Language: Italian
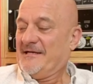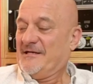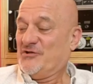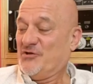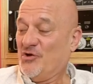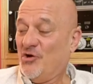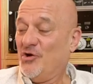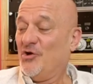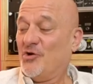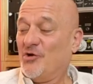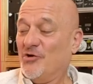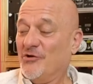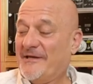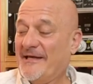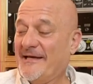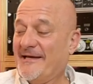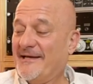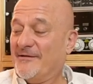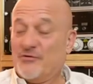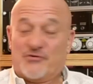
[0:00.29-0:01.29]
Sono
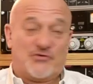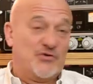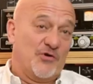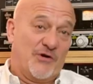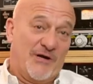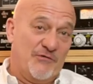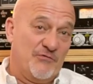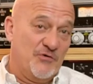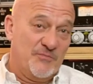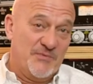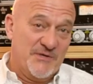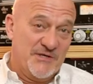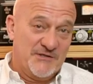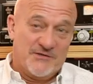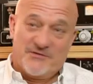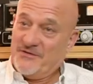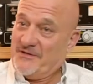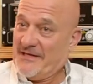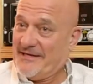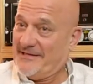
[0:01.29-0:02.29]
contento, sono Claudio
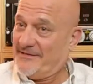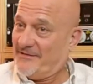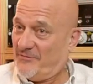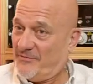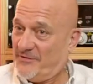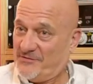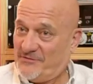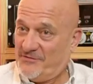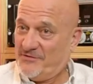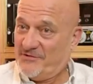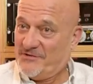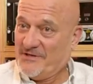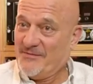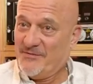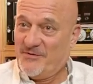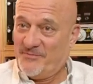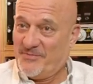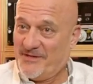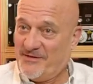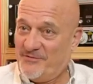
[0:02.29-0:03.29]
Bisio intanto, questo
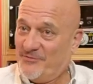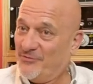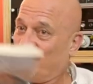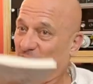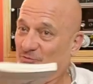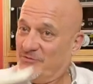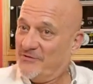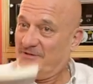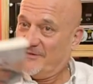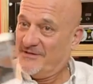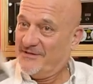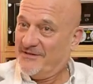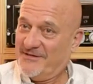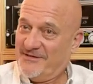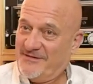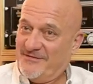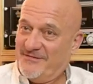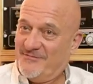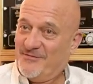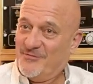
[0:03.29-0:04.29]
diciamolo perché non tutti,
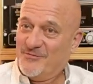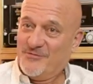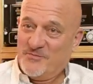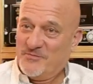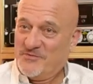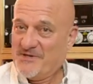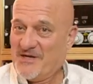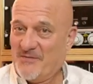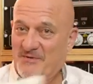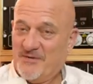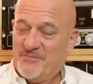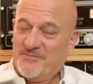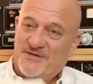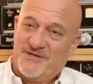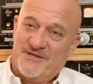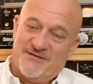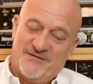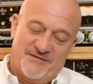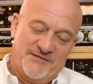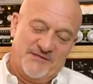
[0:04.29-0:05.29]
qualcuno mi scambia
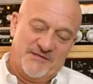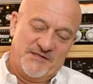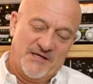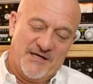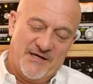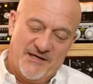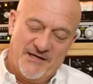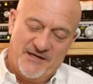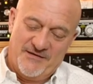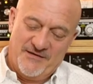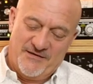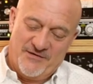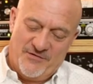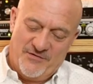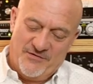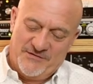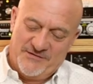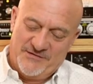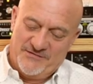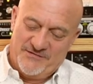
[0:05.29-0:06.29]
per Zingaretti,
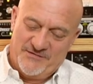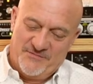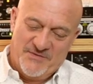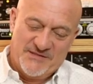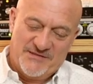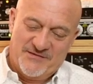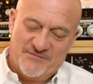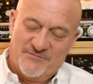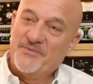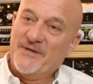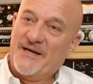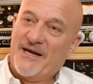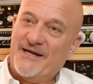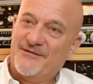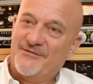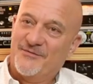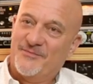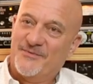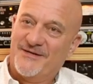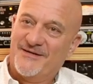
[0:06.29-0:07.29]
Crozza, basta un
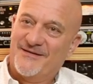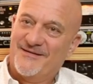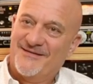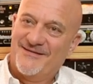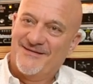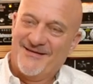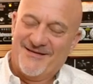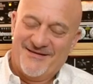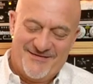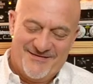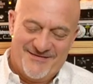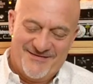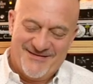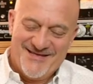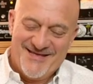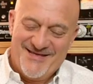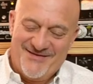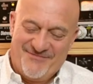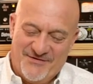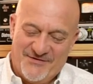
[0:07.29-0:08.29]
pelato per... Eh.
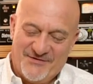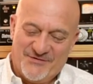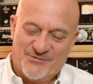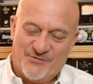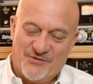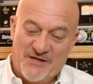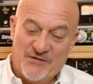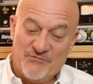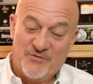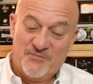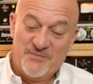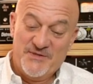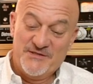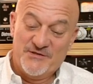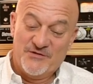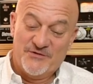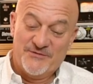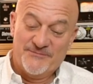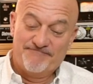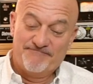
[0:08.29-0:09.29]
Invece sono Claudio
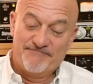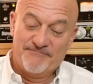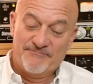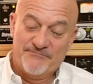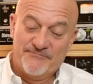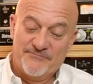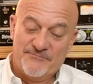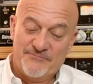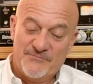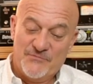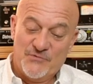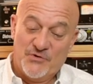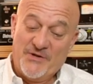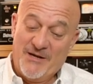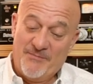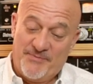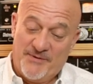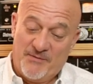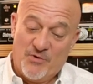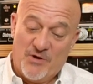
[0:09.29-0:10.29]
Bisio, mm, non
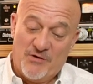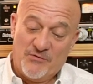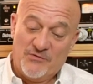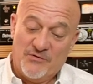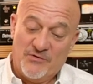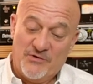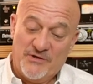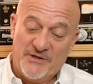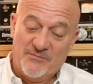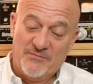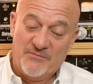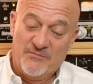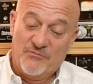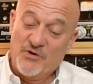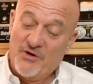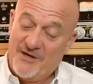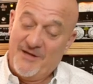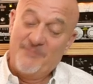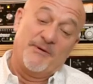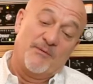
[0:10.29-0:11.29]
è il primo, audio
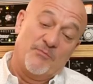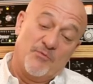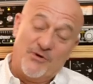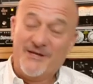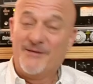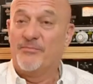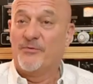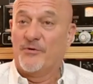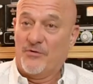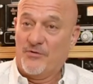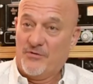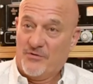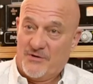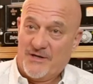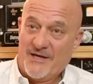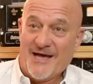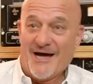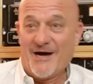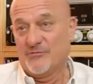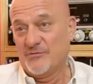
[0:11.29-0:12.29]
non è il primo libro
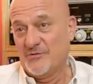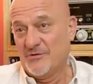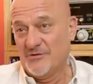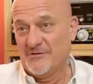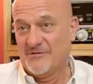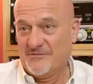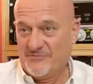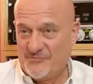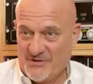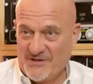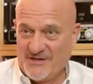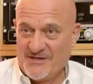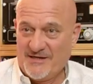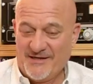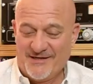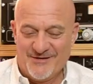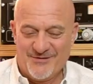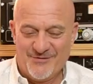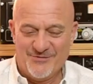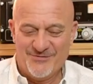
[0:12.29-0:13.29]
che audio, cioè che
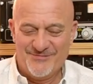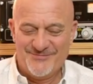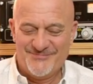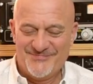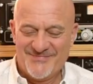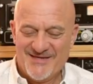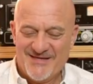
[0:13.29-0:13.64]
leggo,